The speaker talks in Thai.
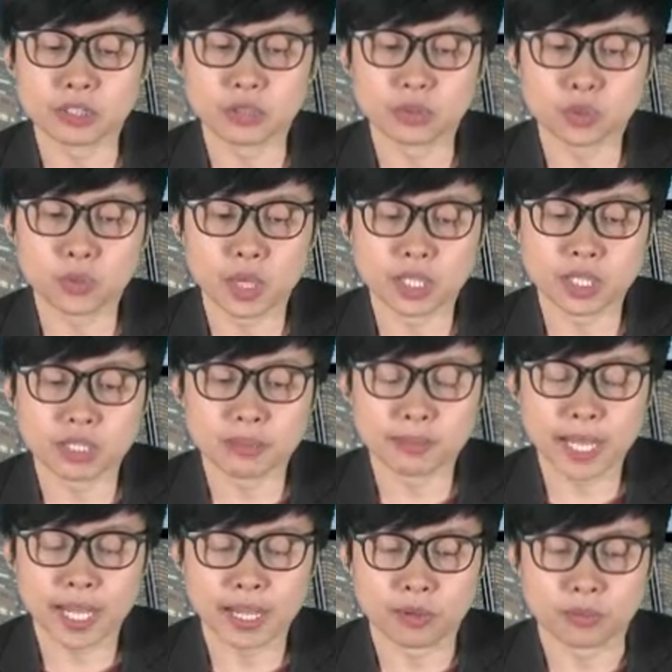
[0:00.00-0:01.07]
ติดอยู่ตัวหนึ่งหรื
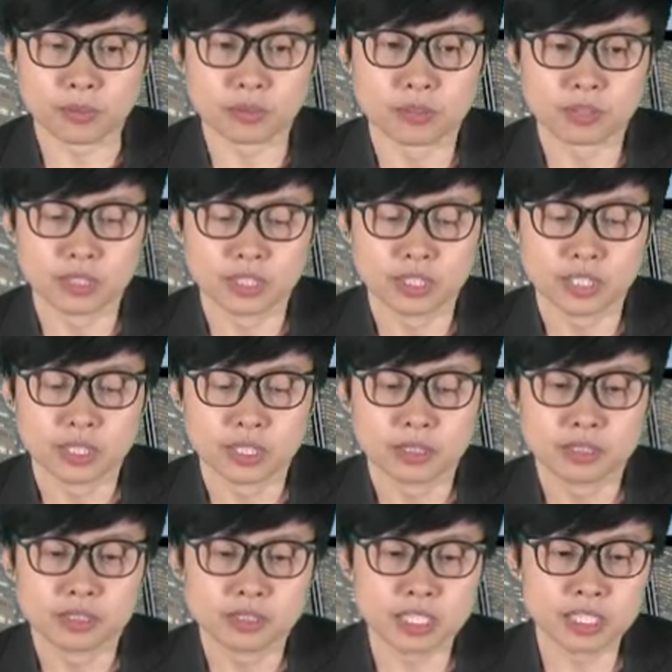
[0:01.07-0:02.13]
อเปล่า
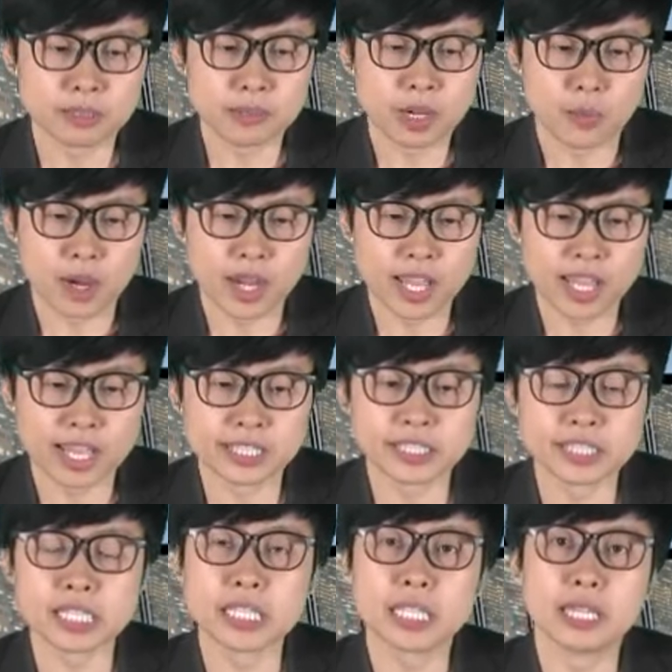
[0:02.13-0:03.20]
ที่จะบอกว่า
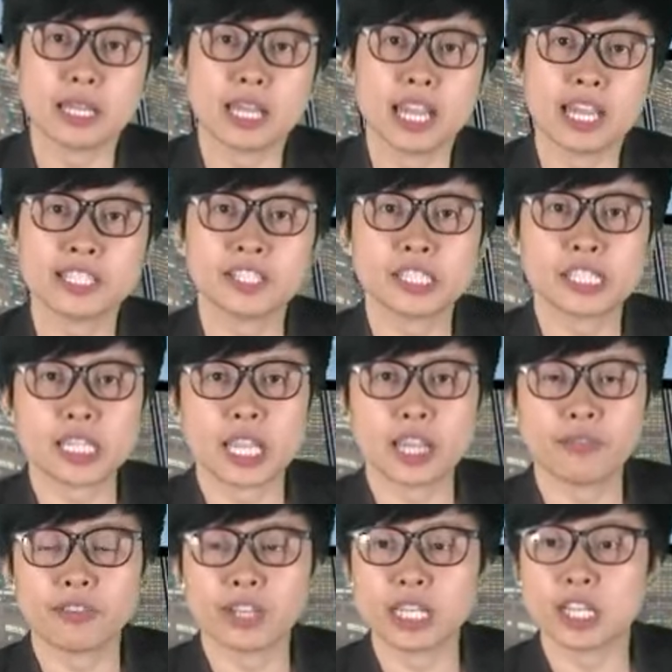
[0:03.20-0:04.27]
SG
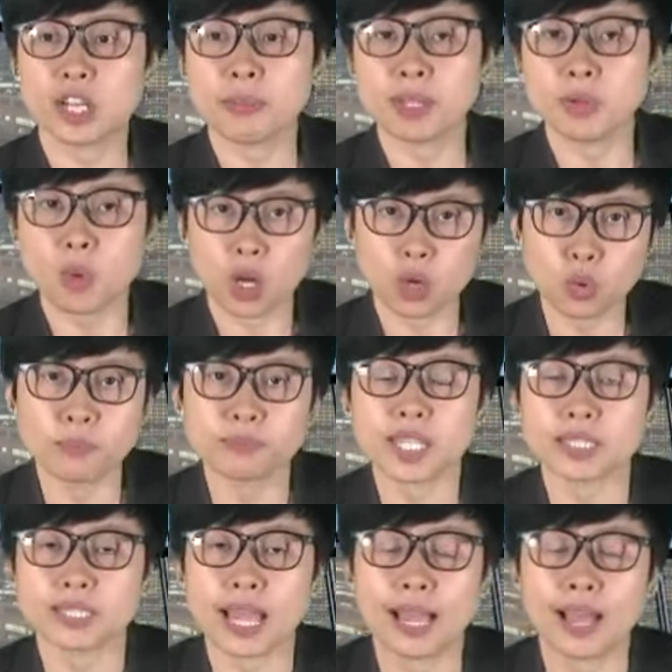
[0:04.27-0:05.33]
SGF วันนี้ก็มีวอลลุ่ม
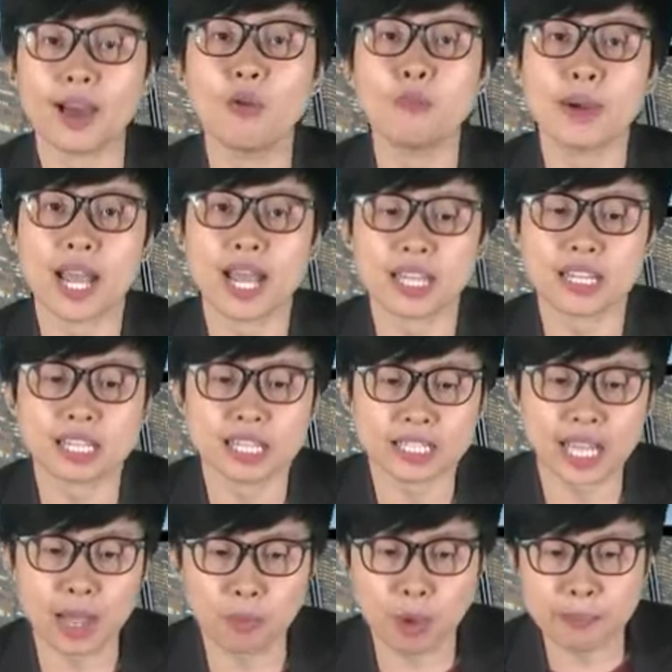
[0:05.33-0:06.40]
ต่างๆ เข้ามานะ
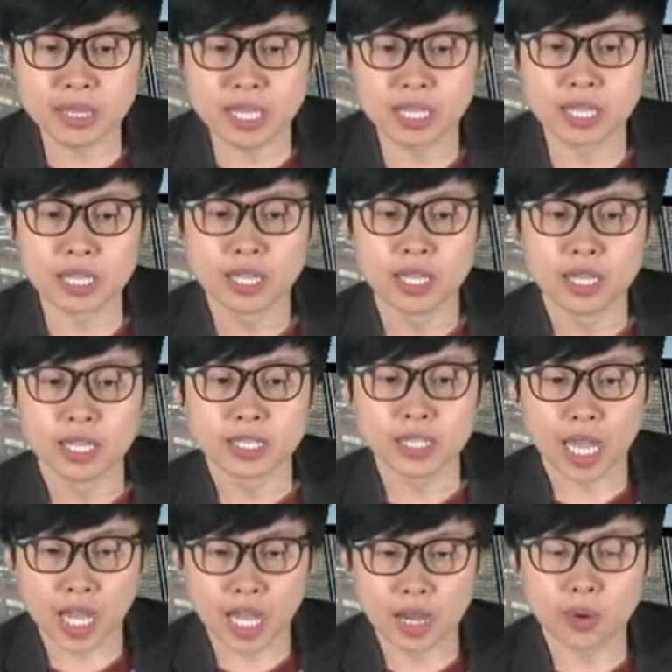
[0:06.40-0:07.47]
คะถามว่ามี
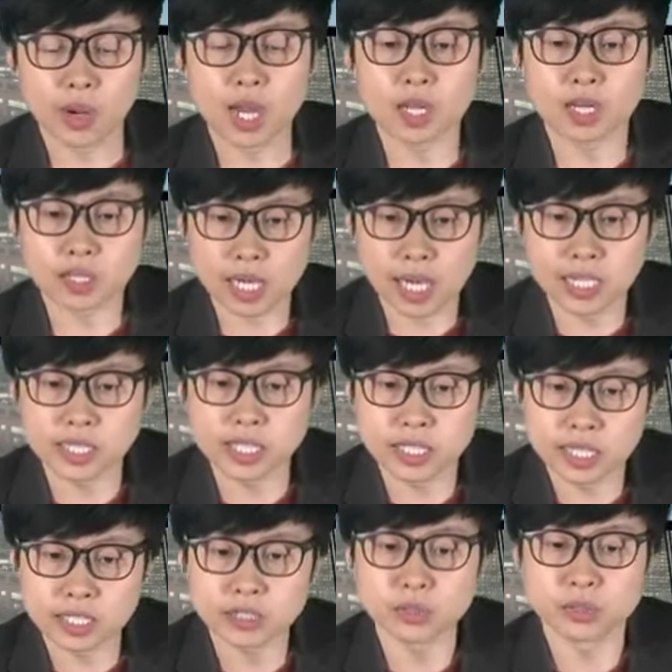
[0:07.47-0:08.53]
ข่าวอะไรที่
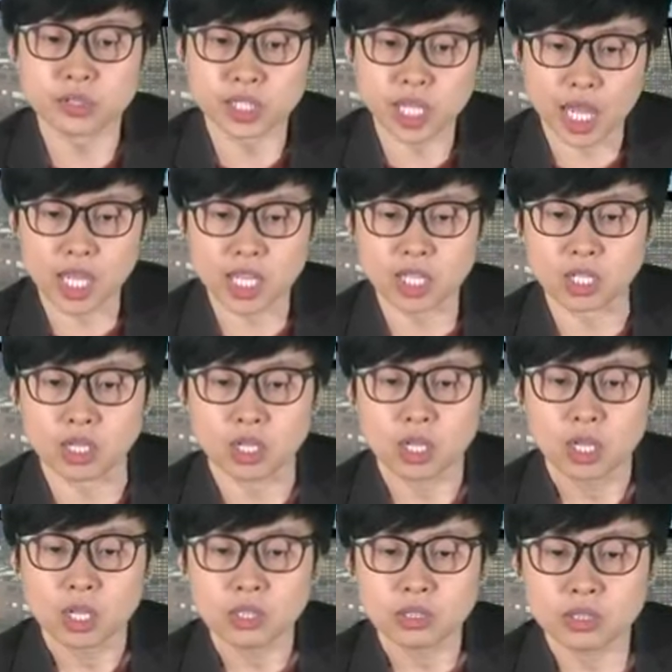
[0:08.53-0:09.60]
น่าสนใจ
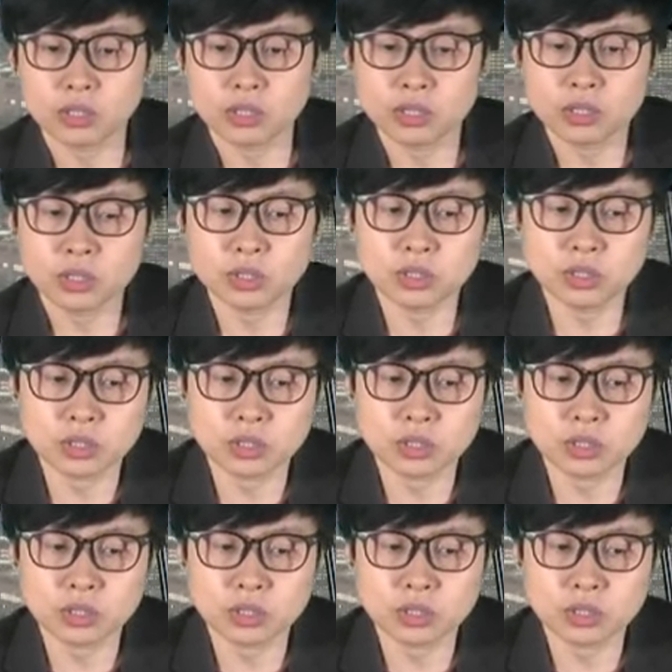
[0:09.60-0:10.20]
คือ